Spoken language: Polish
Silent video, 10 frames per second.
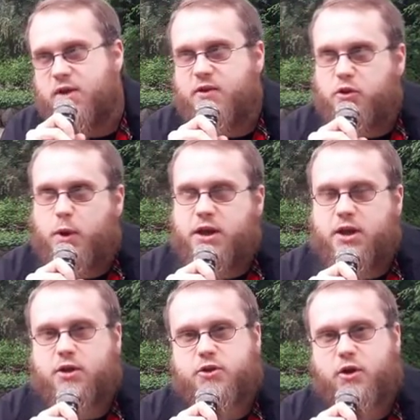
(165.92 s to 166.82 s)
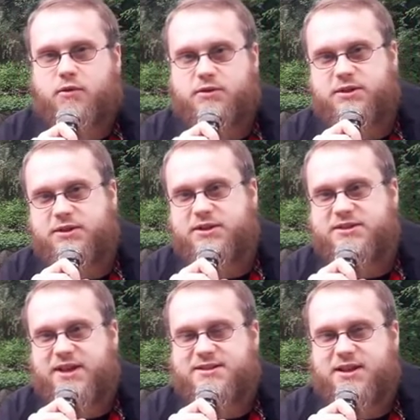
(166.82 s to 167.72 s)
ewentualnie kto
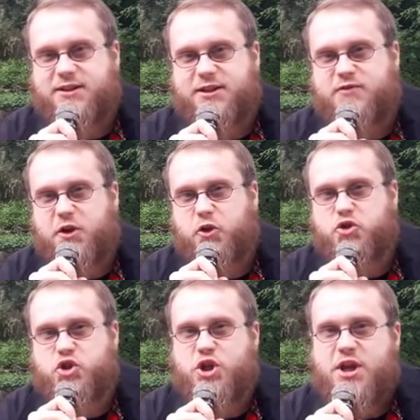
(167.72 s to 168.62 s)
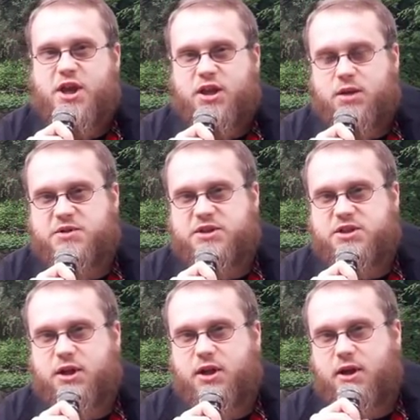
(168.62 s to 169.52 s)
tych zasad, tych wartości nie
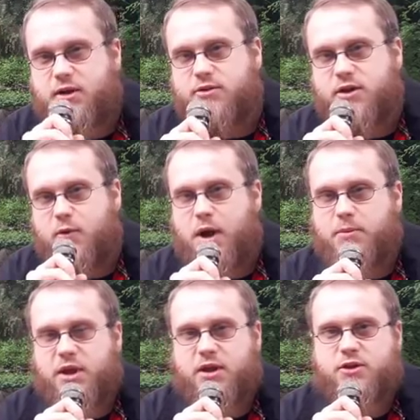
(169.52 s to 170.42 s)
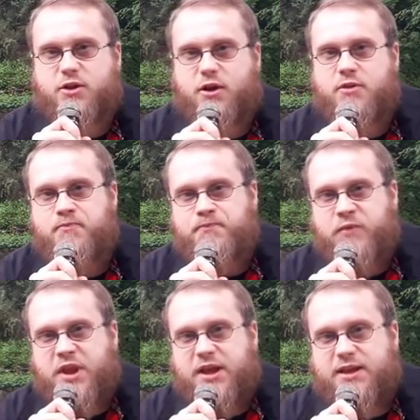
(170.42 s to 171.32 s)
przestrzega, kto je łamie, kto
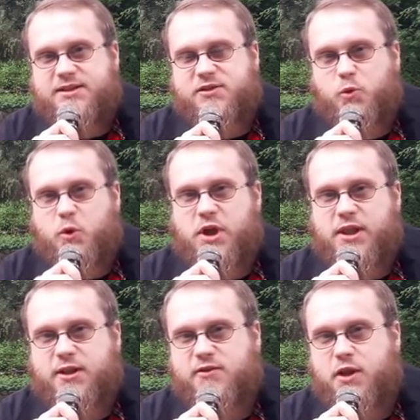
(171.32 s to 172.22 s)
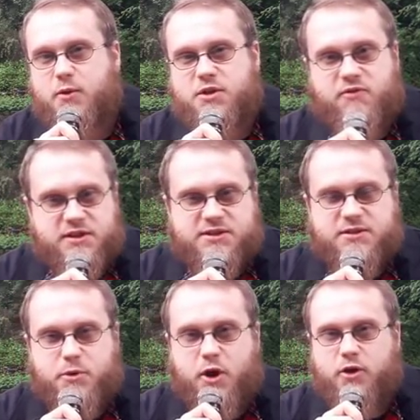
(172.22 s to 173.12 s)
E, zasługuje na tak zwaną
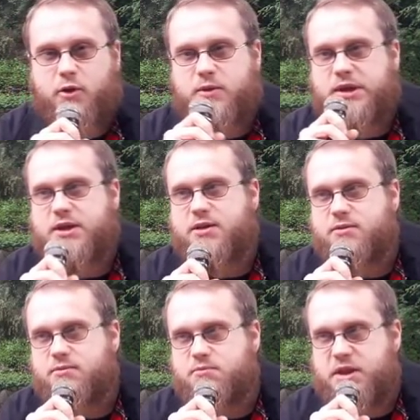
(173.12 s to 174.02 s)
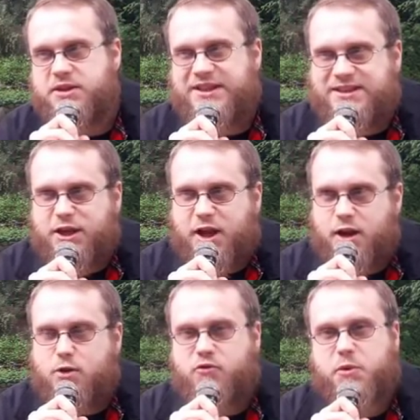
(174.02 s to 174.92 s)
interwencję zbrojną. E,
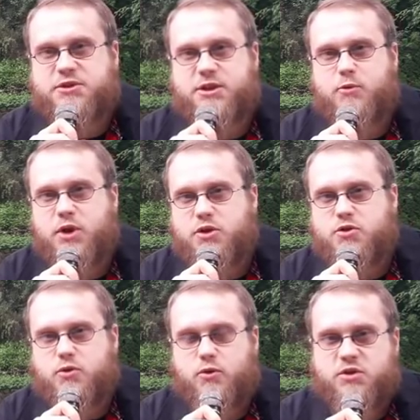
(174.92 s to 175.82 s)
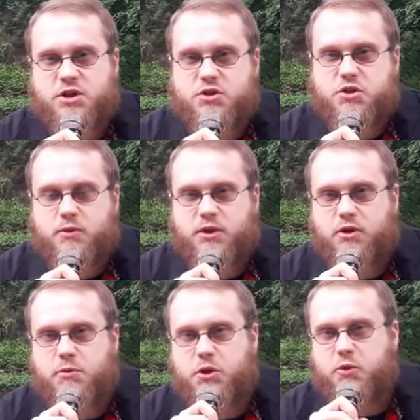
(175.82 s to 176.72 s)
integralną w polskim ujęciu częścią
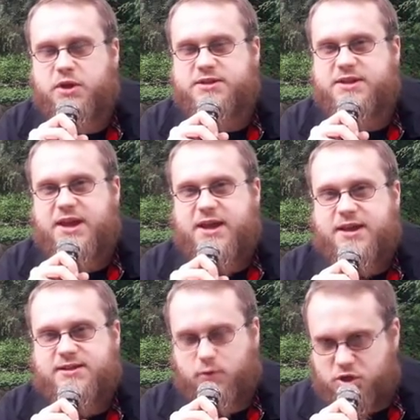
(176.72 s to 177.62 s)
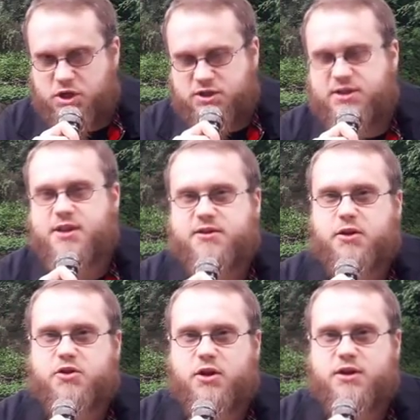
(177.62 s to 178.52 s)
tego mitu jest założenie, że Stany
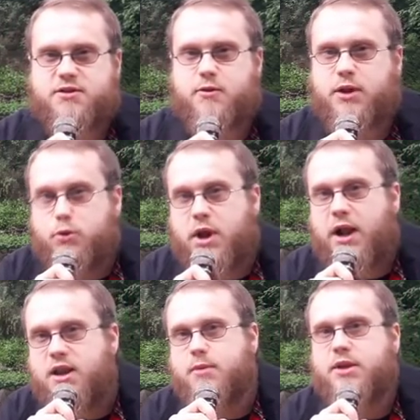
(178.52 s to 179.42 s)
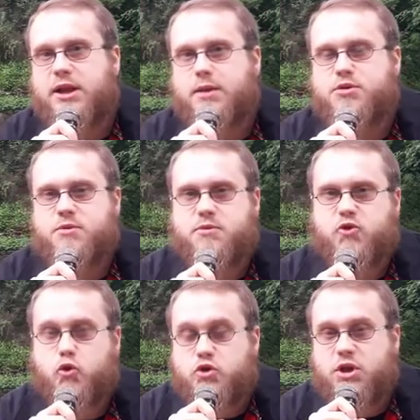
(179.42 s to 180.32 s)
Zjednoczone są naturalnym i najlepszym
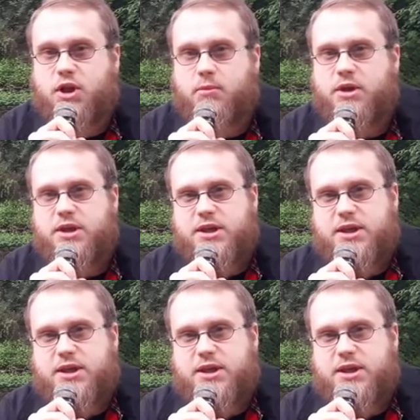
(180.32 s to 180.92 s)
sojusznikiem e,